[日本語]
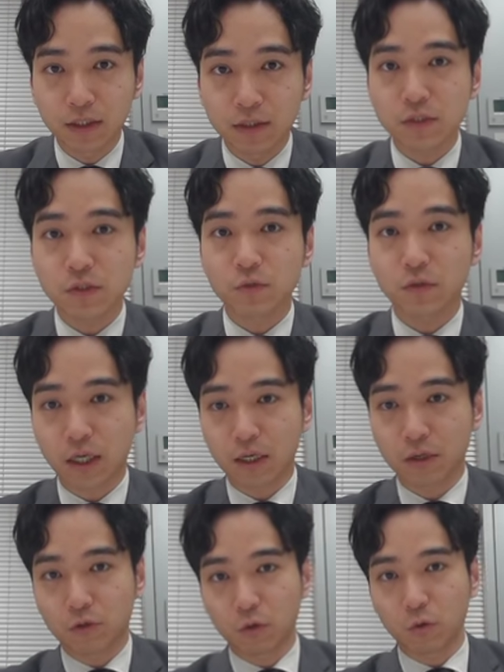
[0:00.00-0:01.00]
ですの
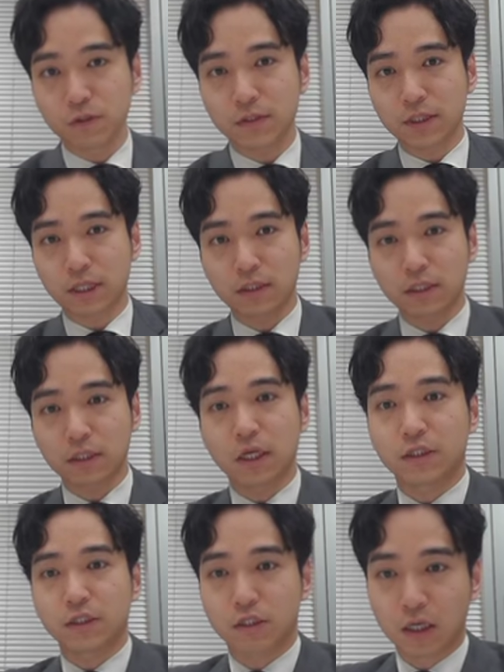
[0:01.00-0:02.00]
で、これ奥さんに
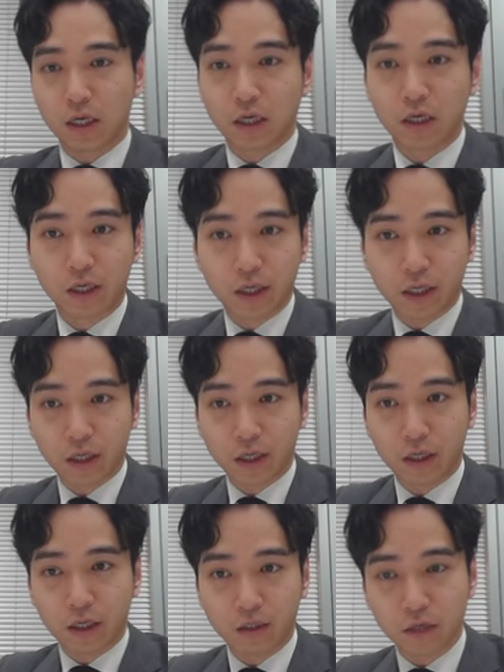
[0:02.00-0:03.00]
対して、
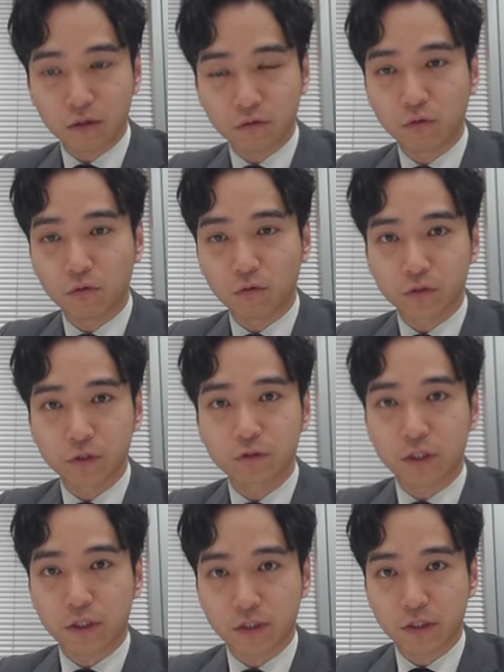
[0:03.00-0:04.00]
えー、結構大き
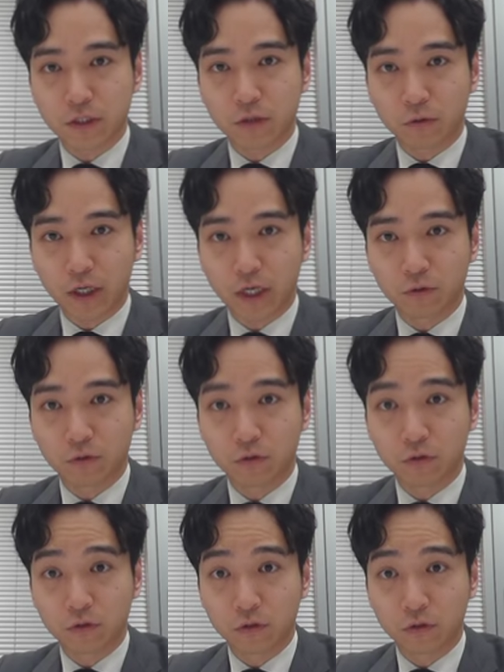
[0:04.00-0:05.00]
くですね、これあ
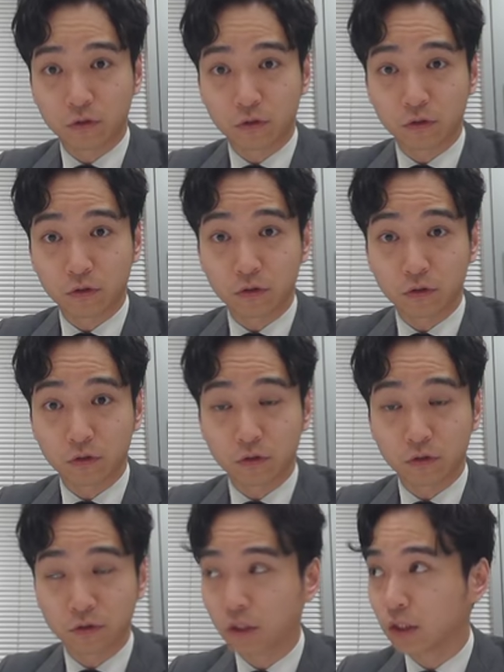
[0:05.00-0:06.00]

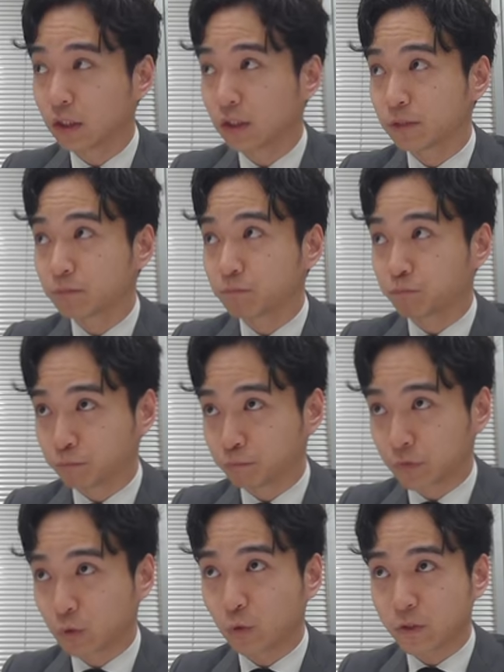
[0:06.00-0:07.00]
のー、
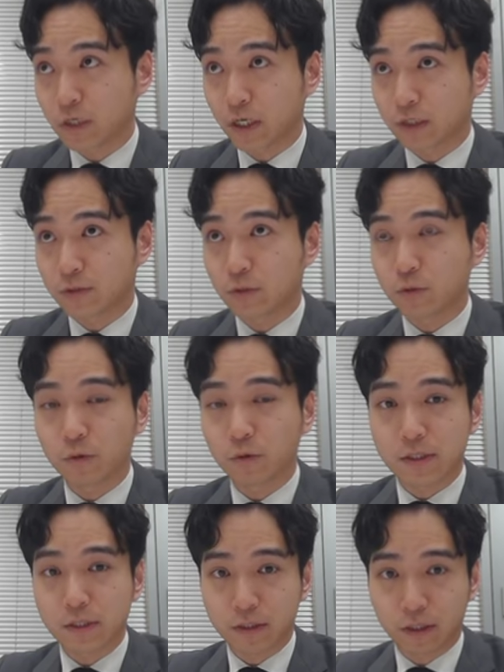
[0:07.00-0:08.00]
うん、贈与税が追徴
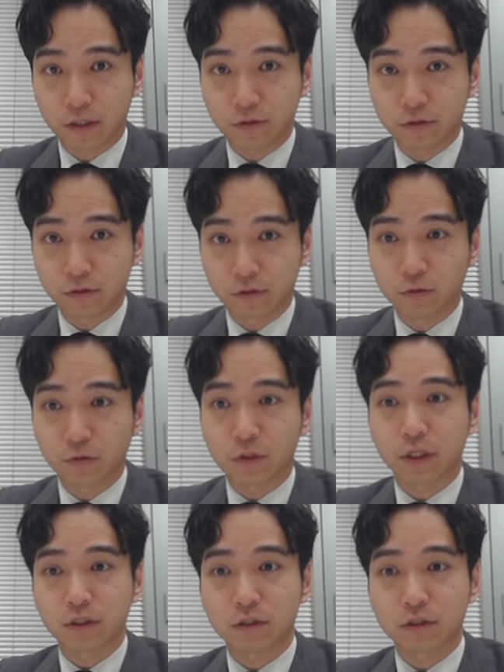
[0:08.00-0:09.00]
課税されること
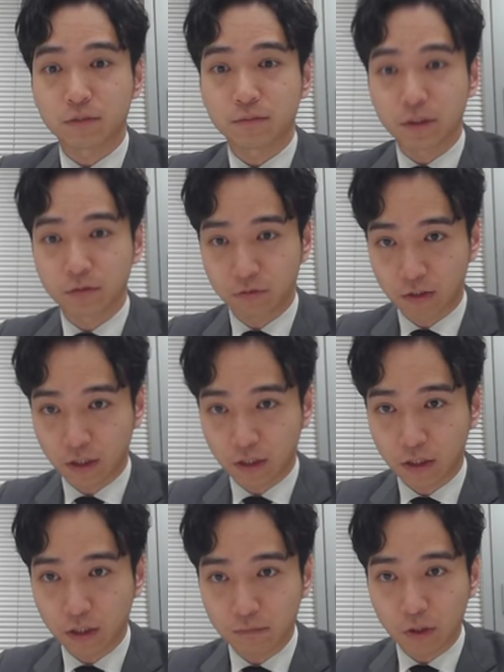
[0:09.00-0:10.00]
になってしまうの
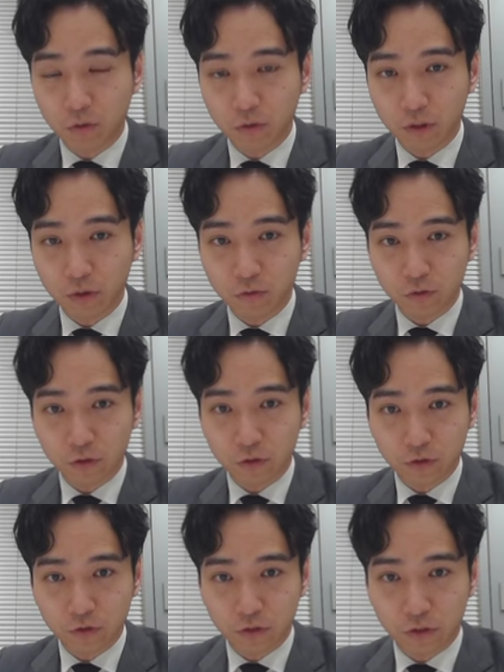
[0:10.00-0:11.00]
で、まあ、これは本当
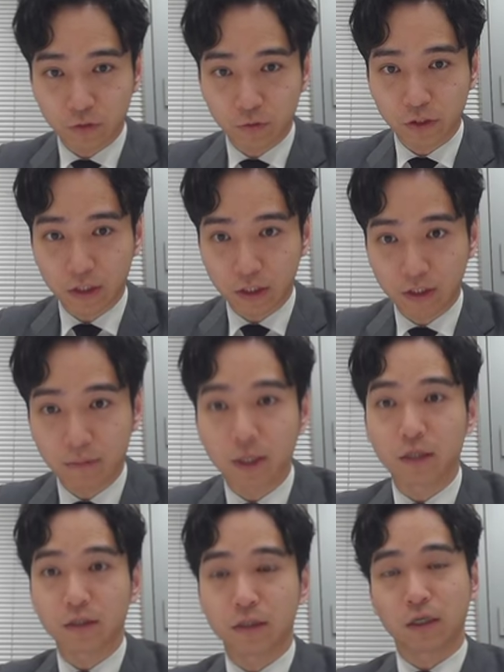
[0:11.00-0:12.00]
に注意をしなけれ
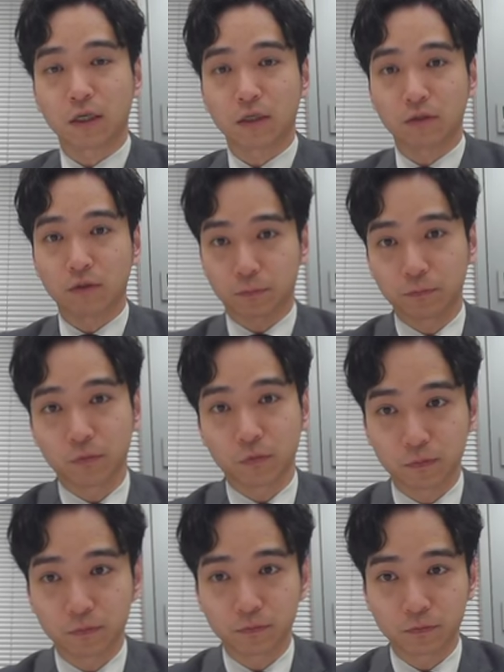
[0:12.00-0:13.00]
ばいけないと、
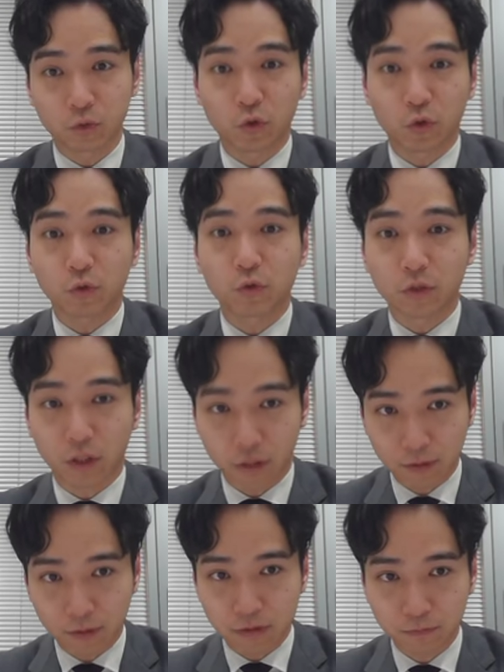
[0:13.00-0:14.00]
ということになり
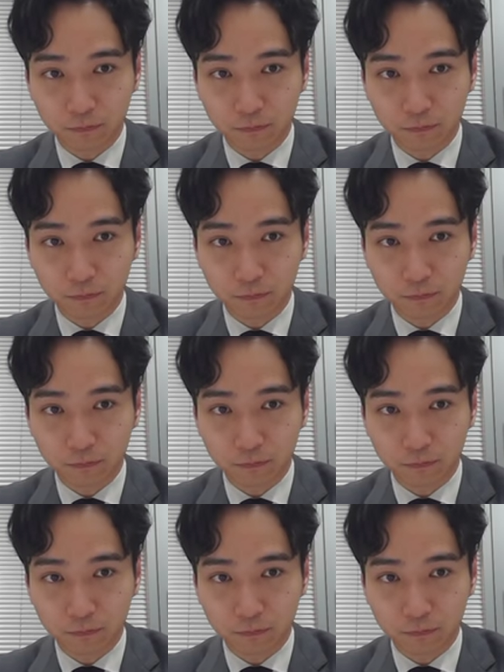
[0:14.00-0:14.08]
ます。